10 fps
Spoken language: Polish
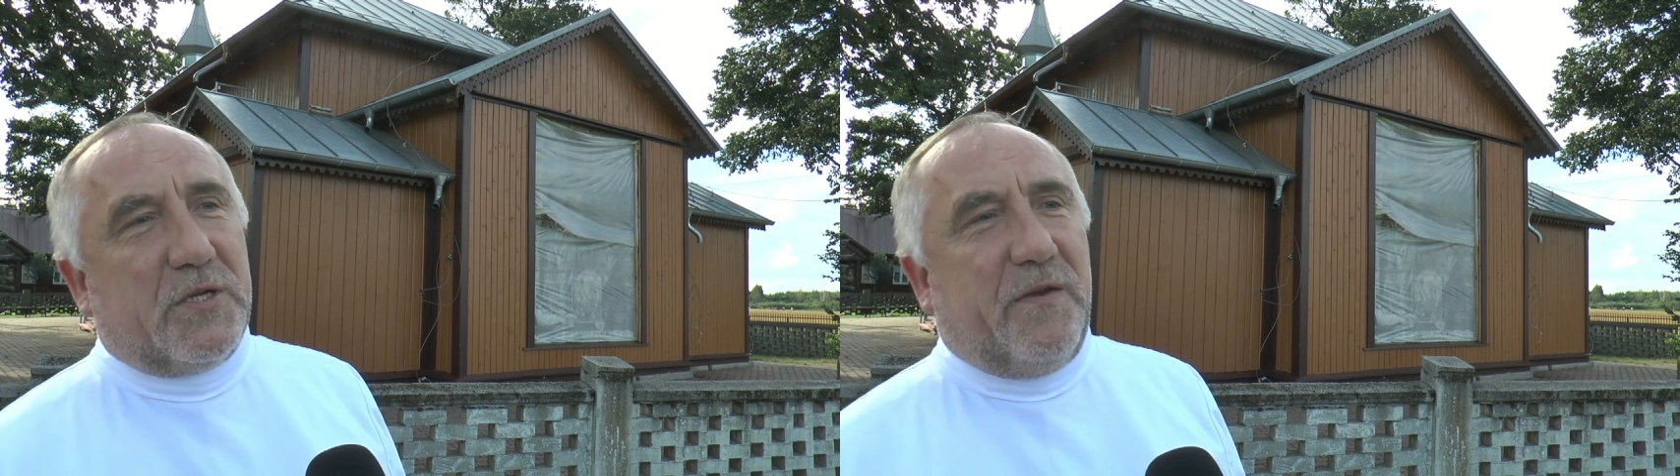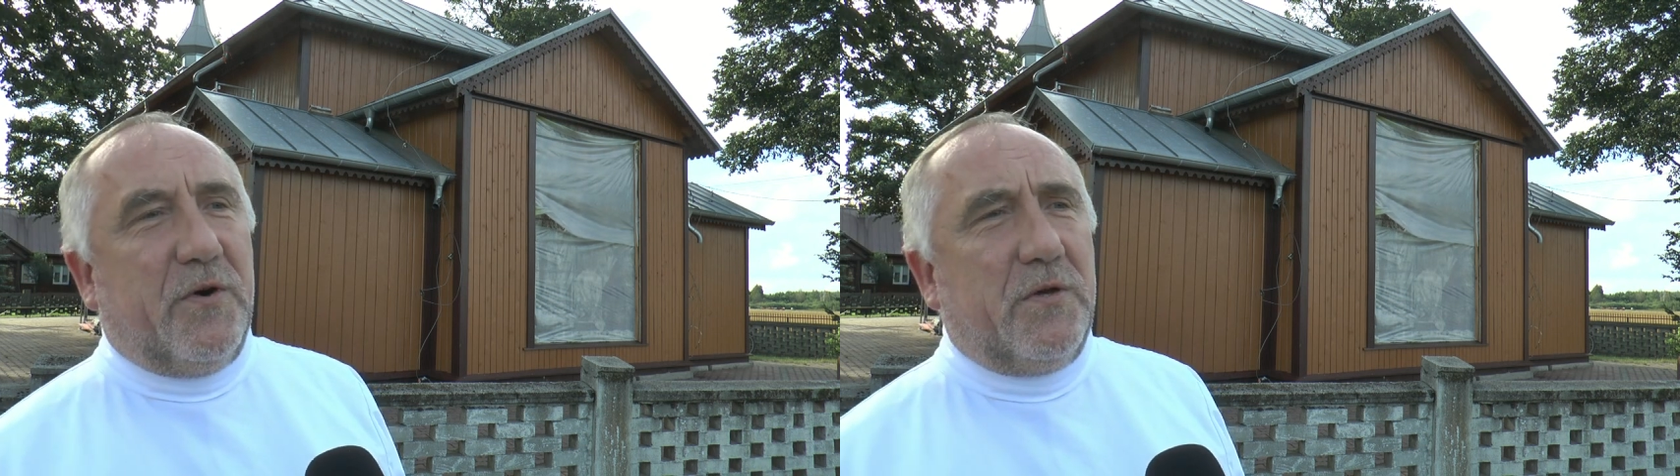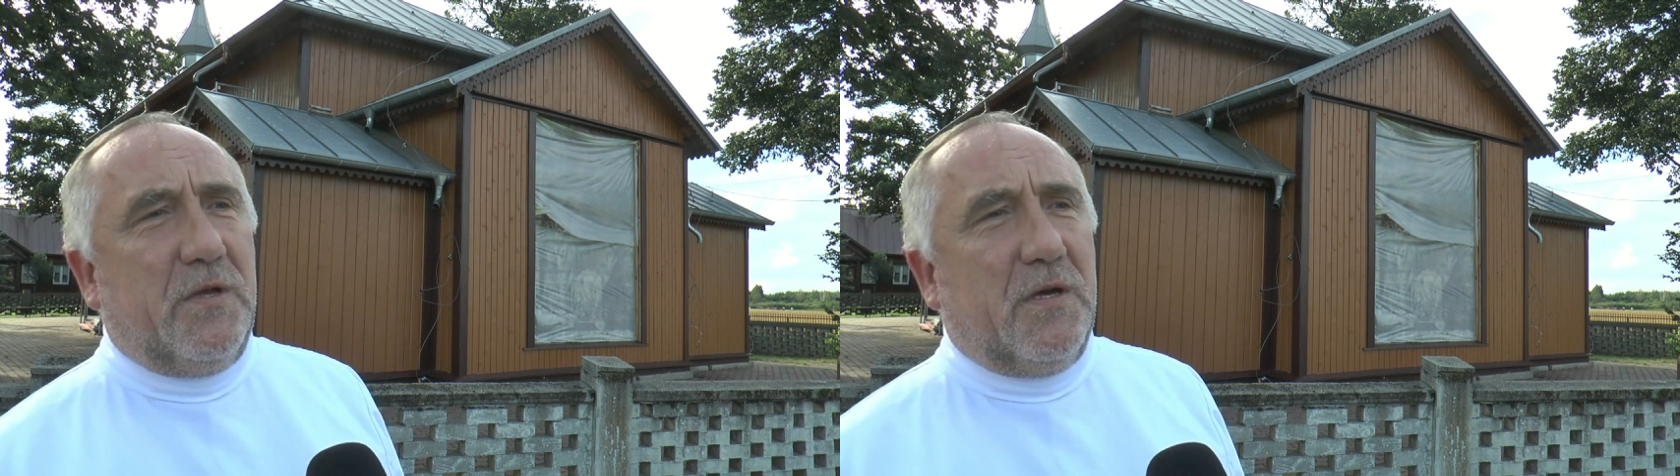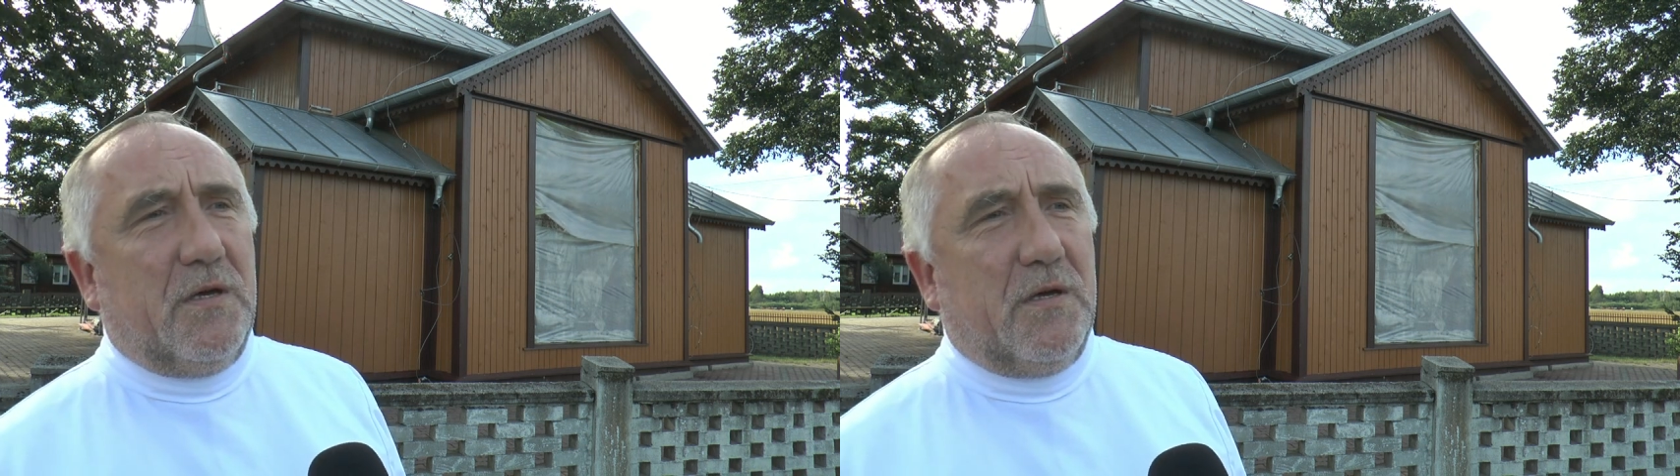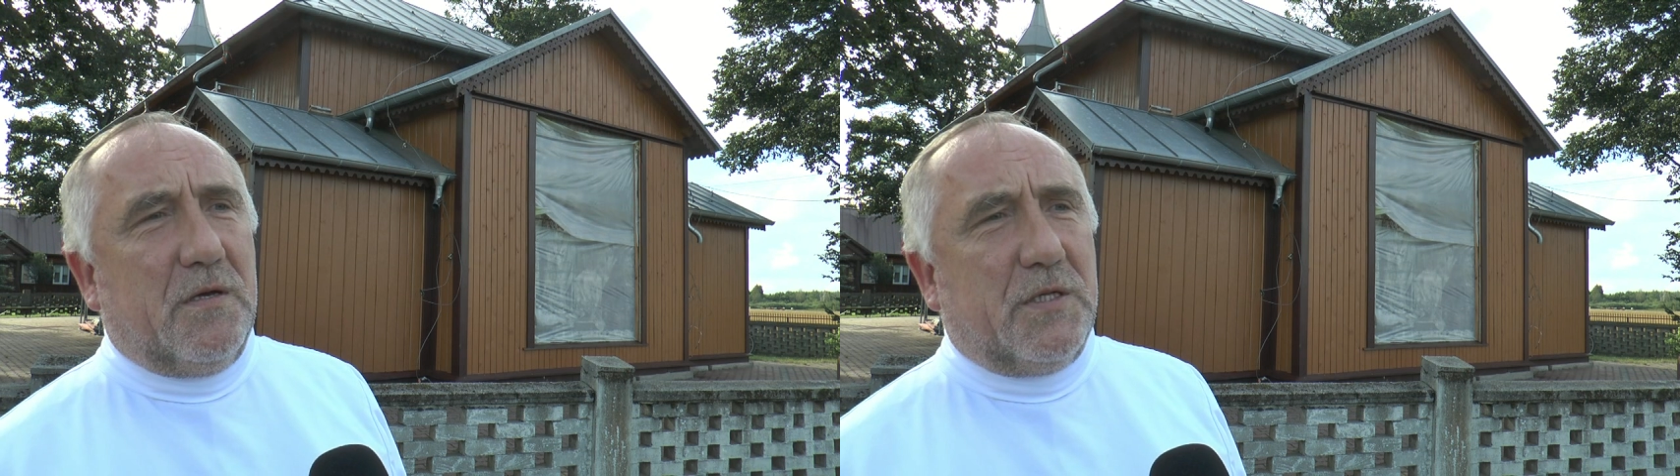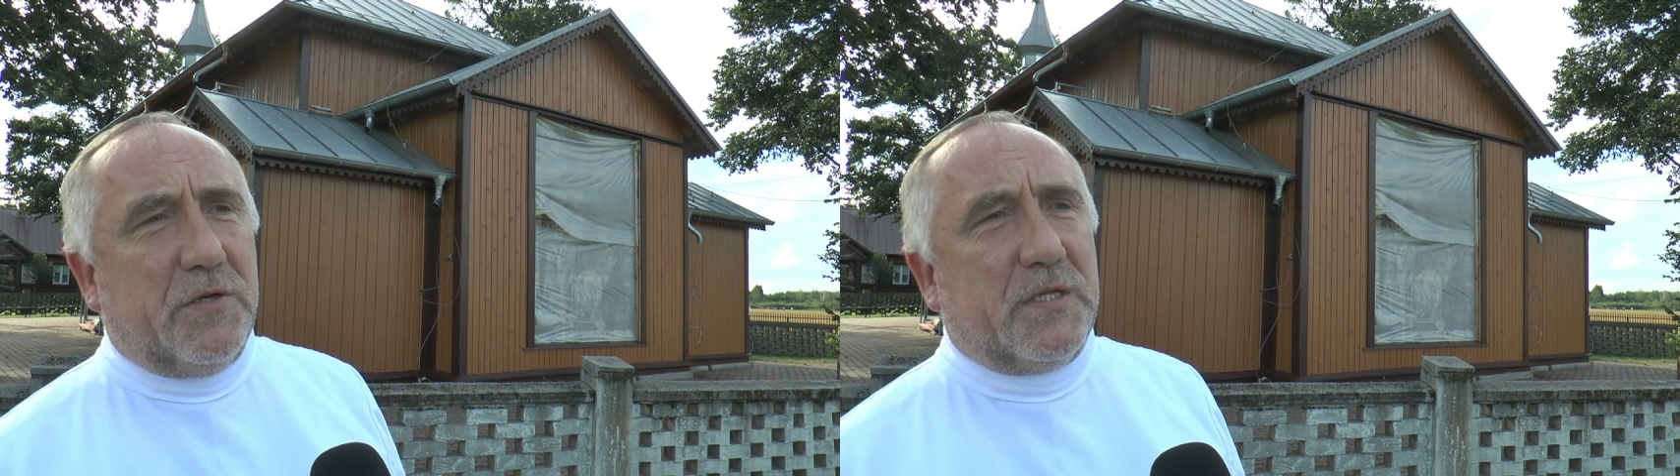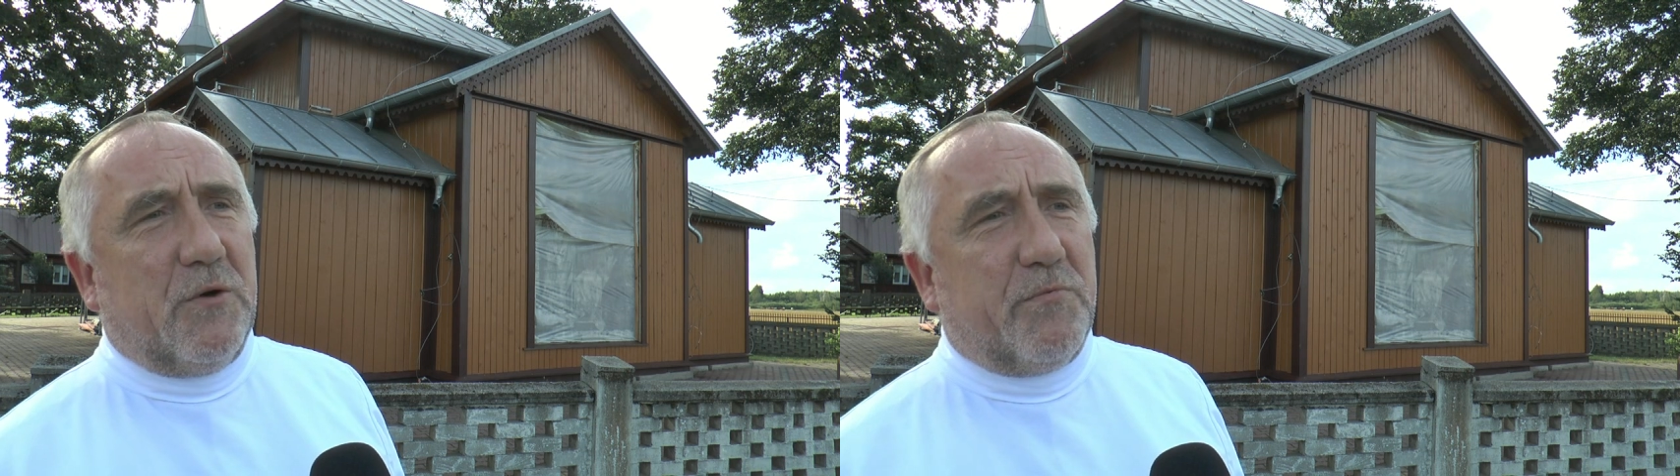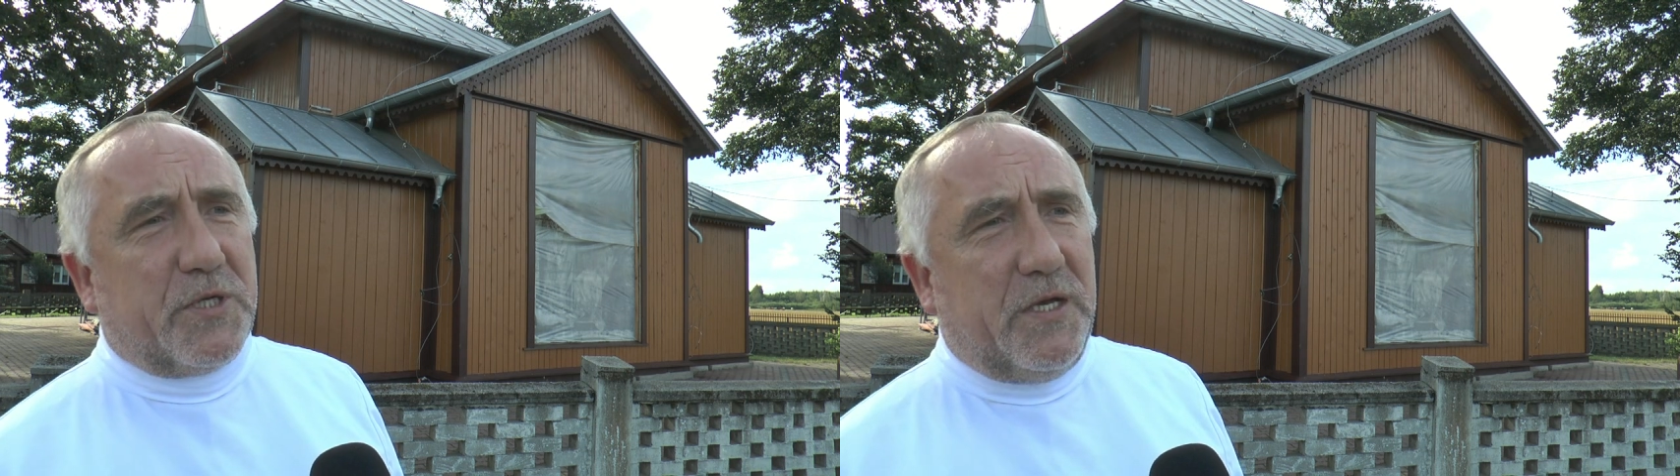I wojnie e,
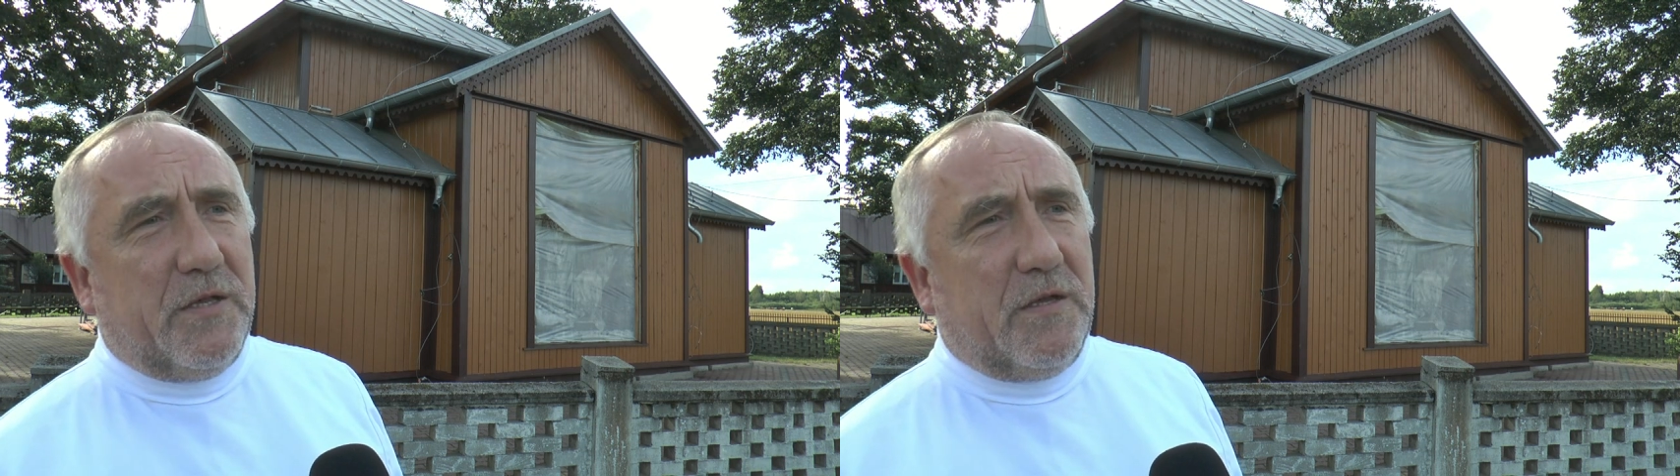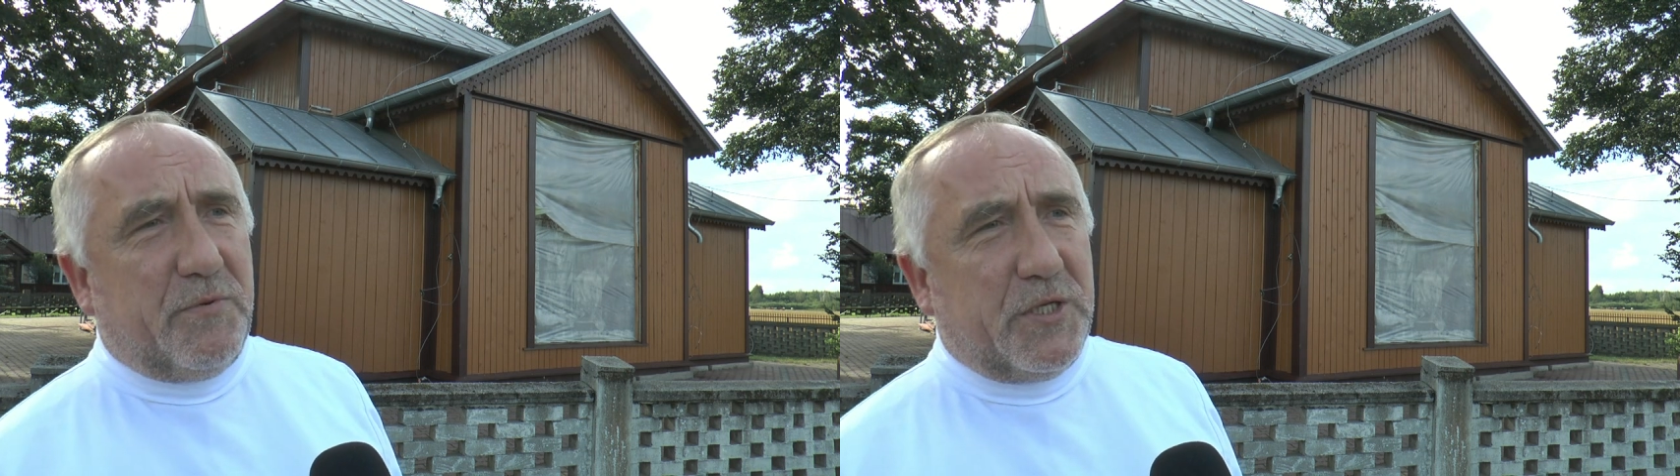został przejęty